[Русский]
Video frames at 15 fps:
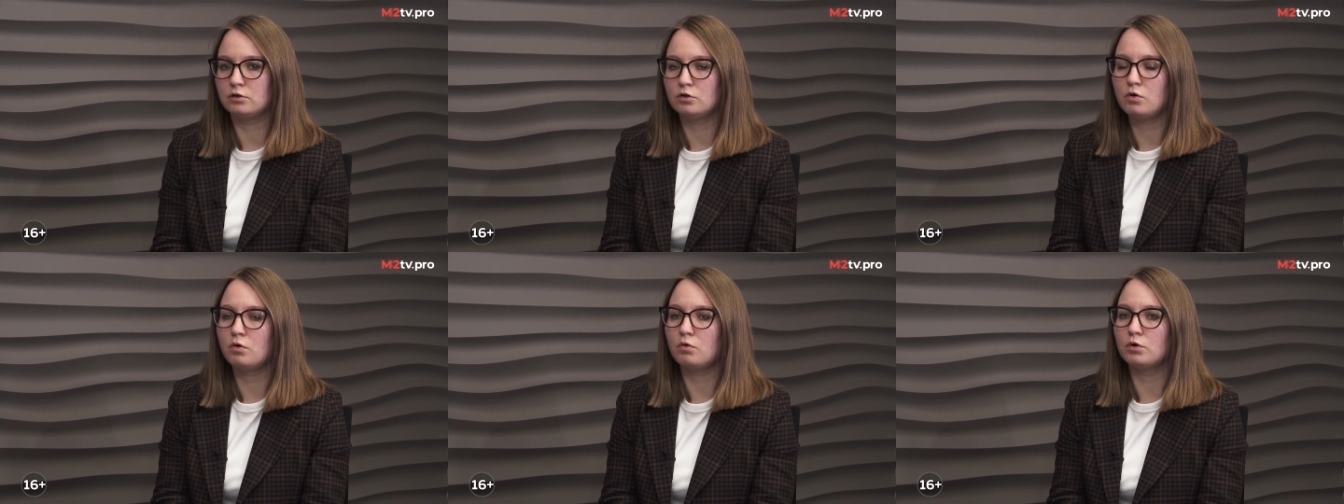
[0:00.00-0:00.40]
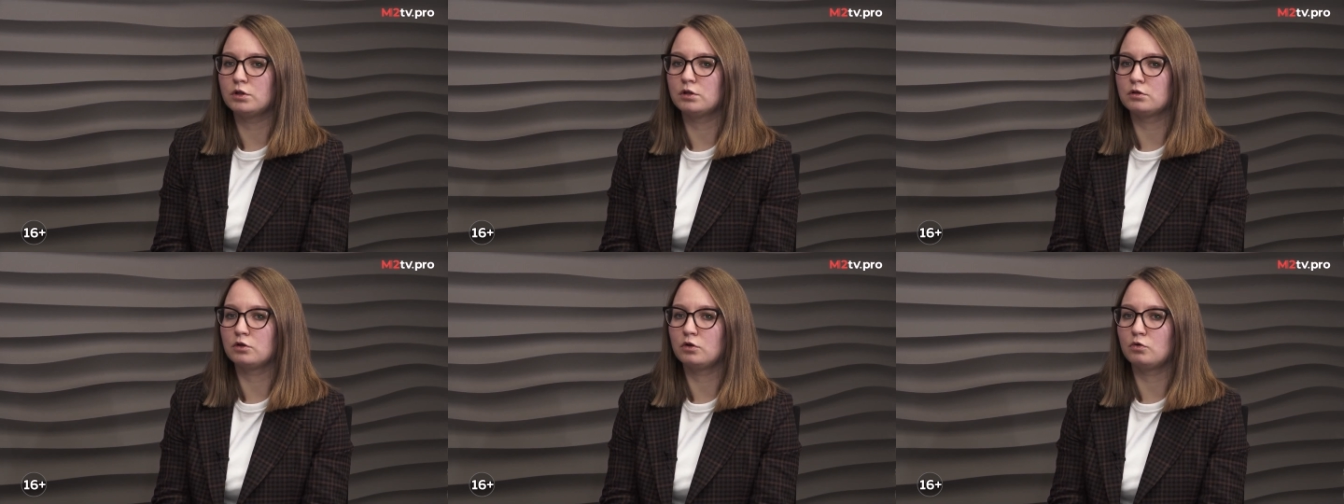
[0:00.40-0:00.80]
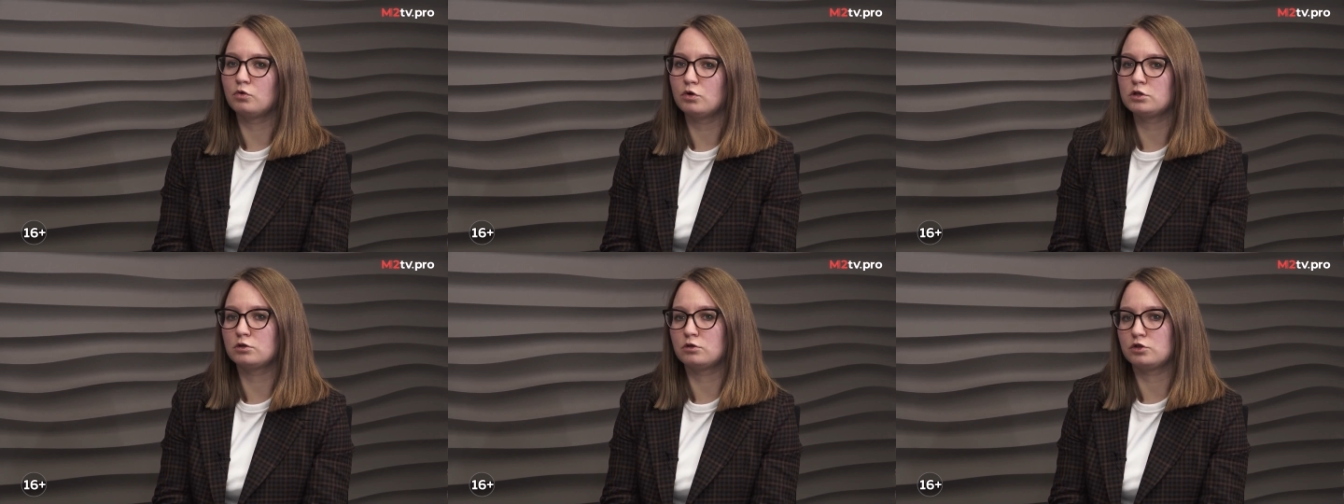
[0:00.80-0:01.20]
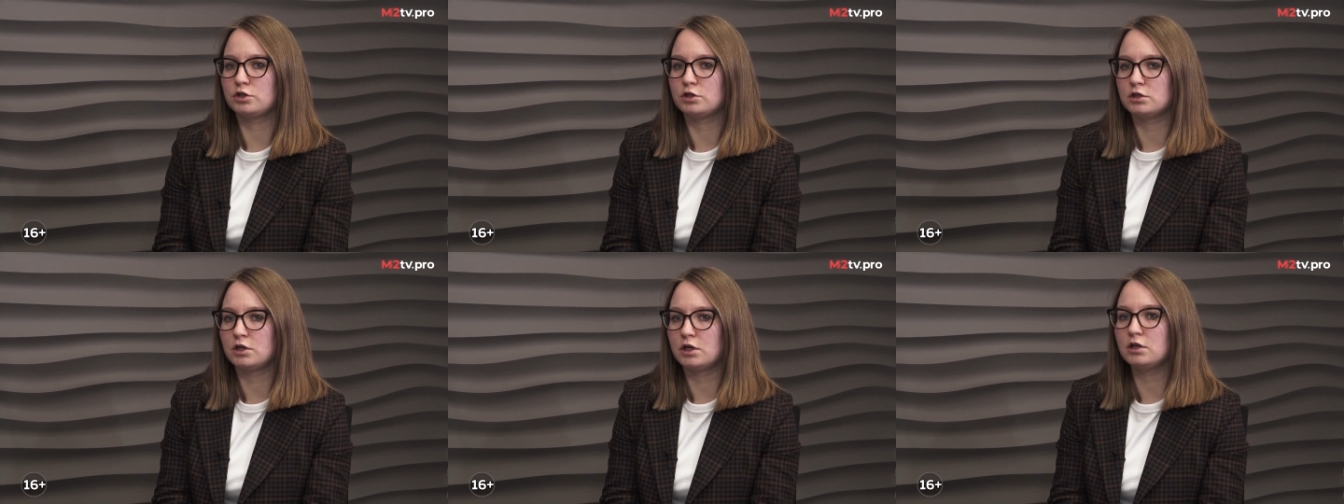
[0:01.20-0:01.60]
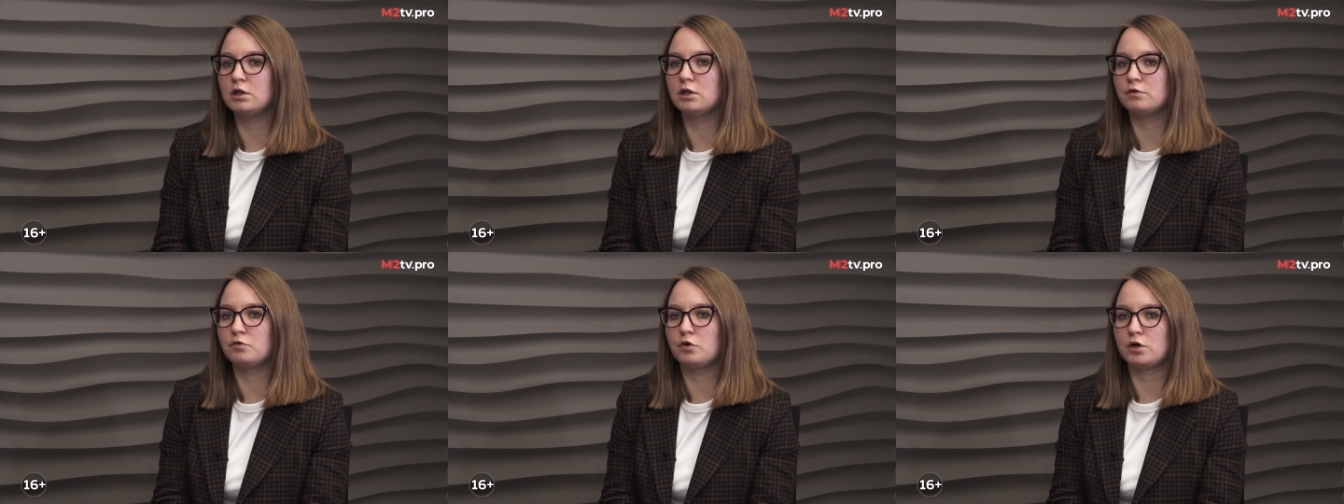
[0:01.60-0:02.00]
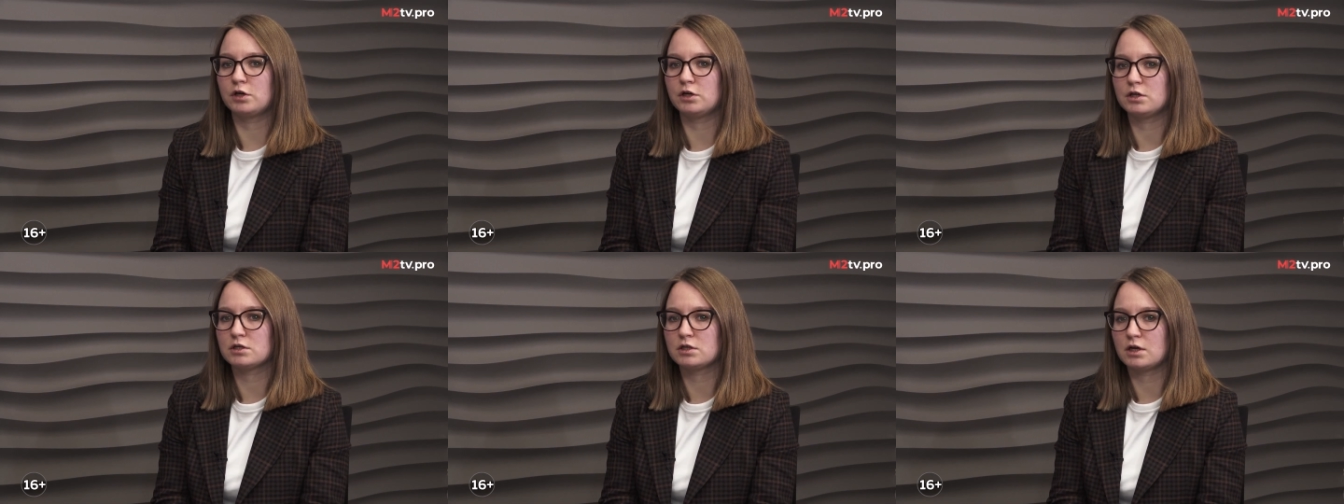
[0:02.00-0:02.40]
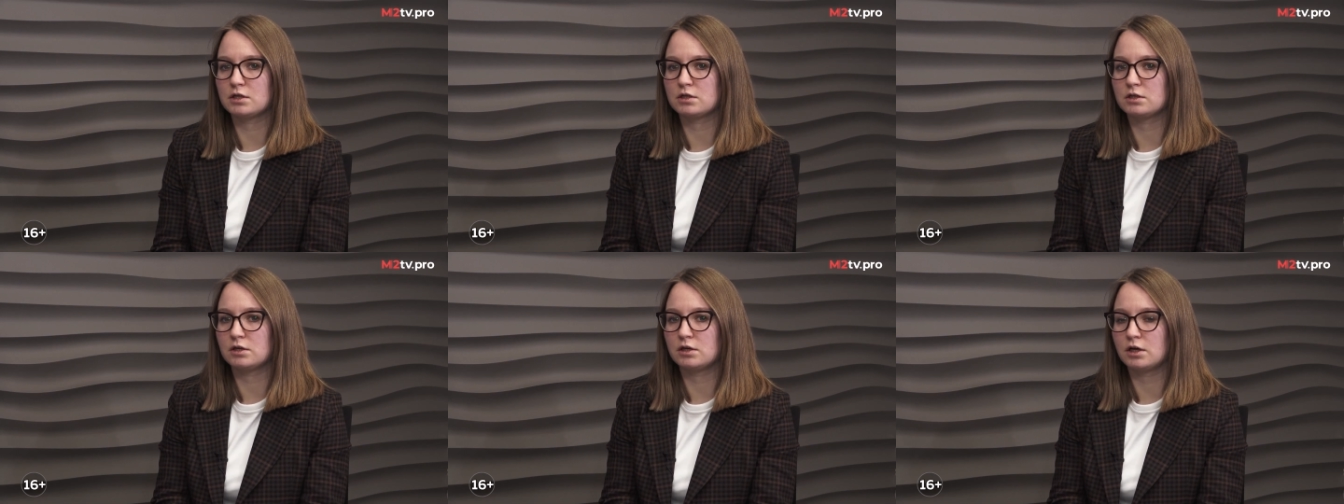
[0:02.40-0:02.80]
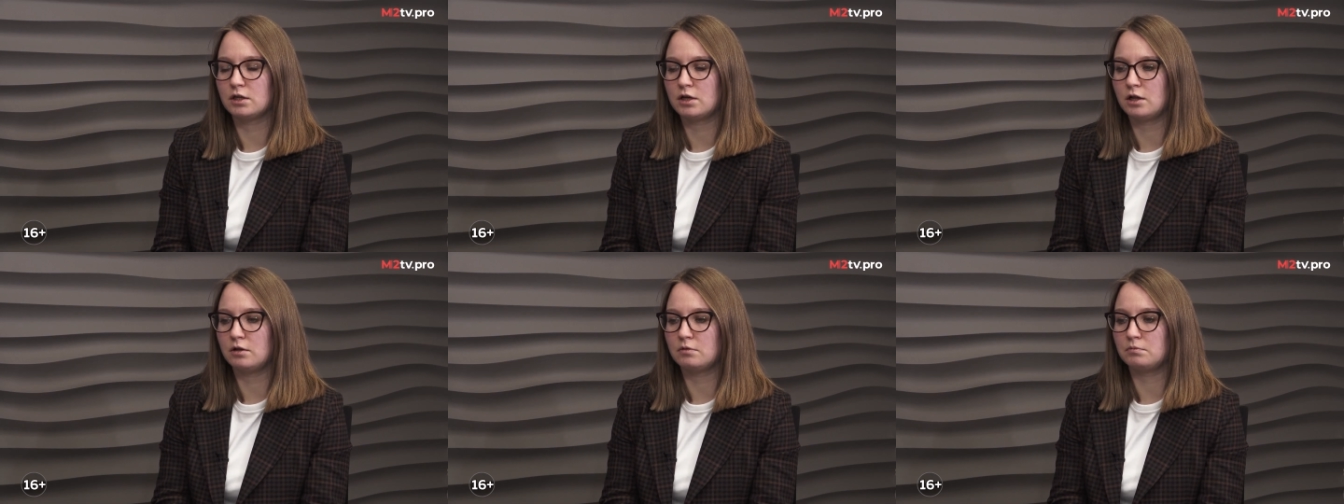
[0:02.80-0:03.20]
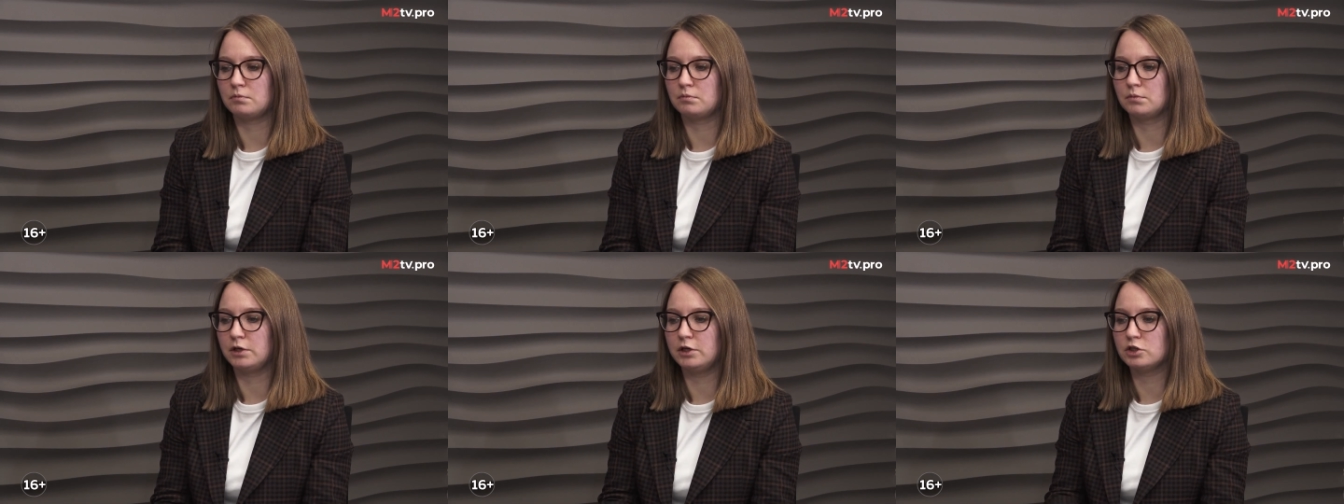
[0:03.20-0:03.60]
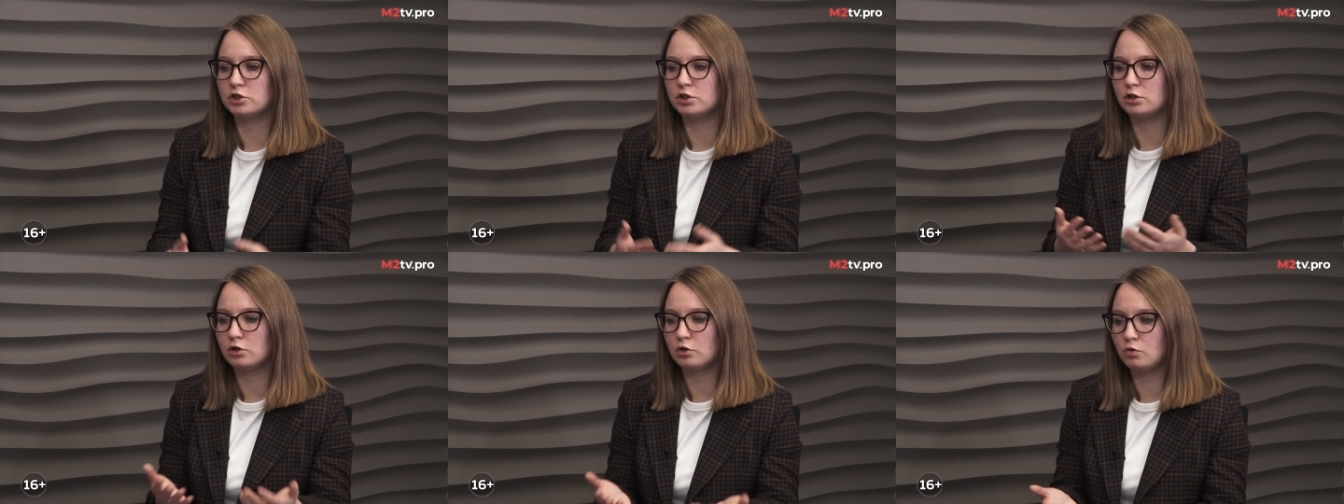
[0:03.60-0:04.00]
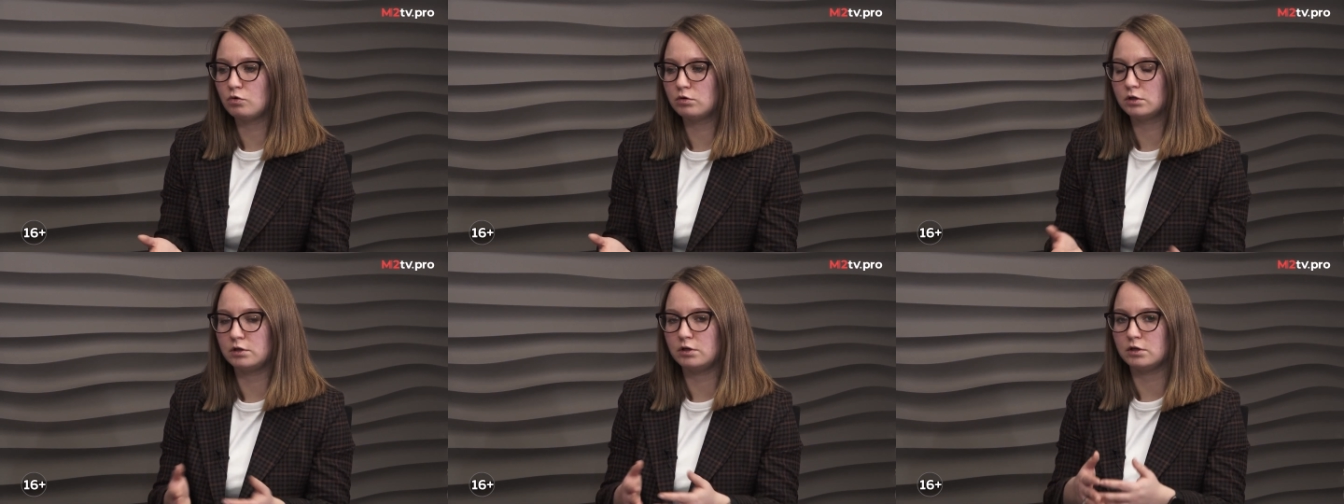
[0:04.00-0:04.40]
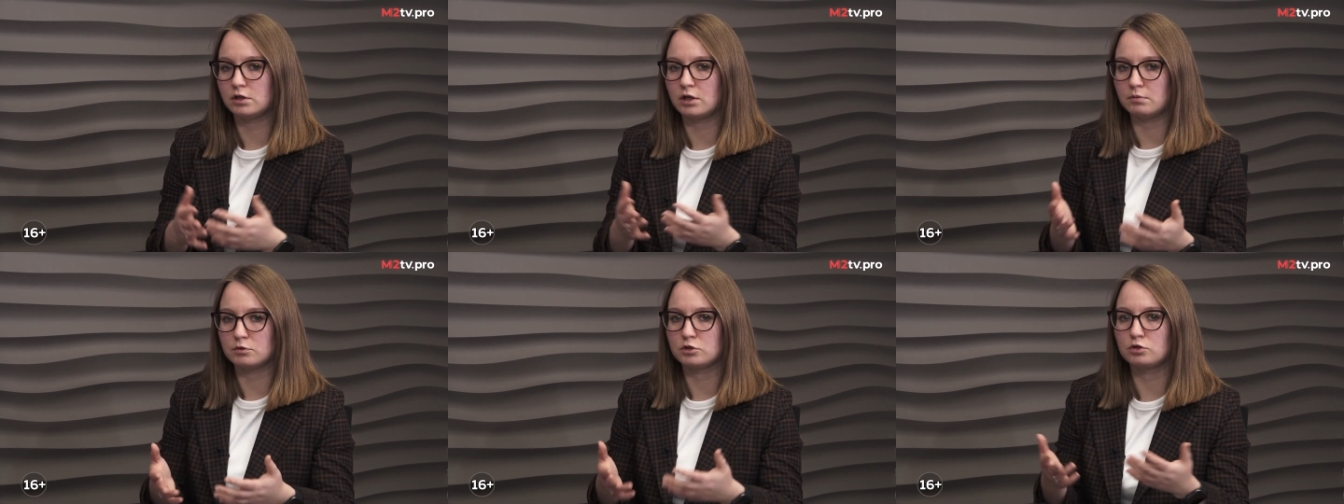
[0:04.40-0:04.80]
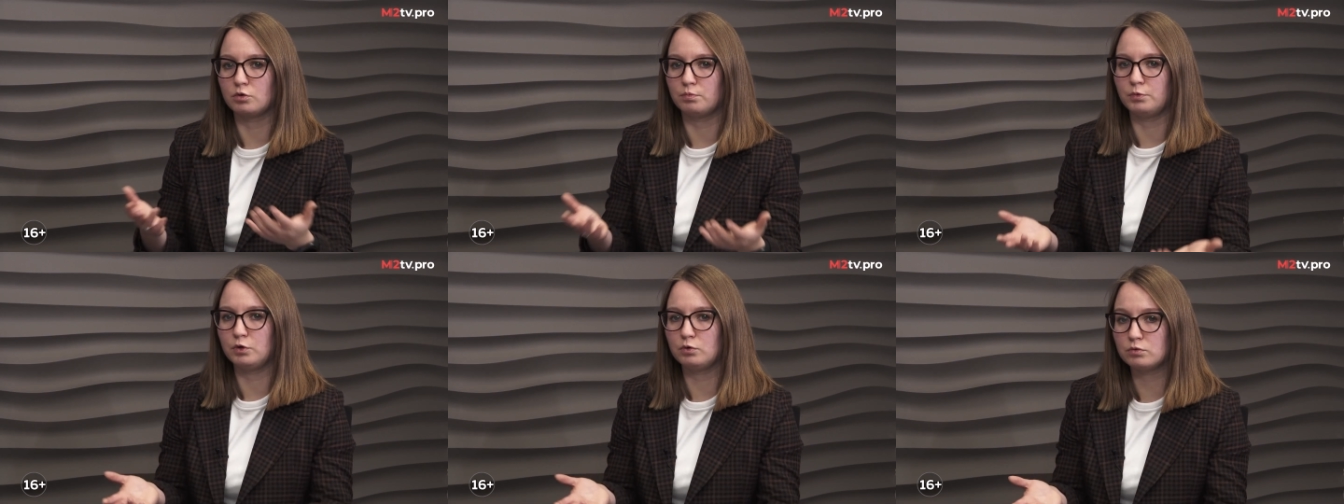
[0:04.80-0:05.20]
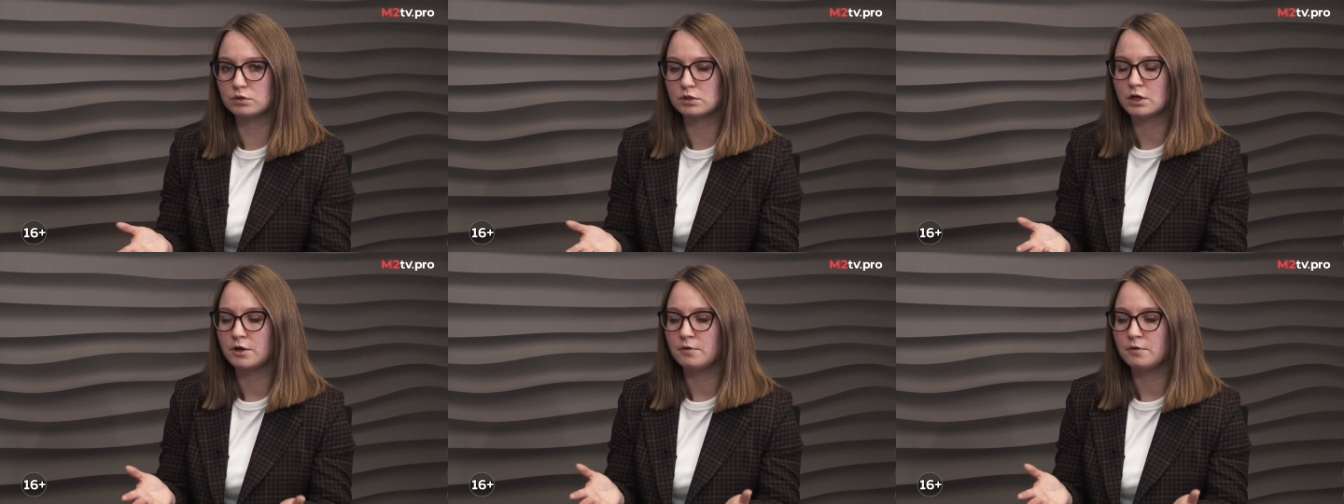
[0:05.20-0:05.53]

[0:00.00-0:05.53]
Но он другой с точки зрения его организации. Каналом «Ближний круг» или там «100+,»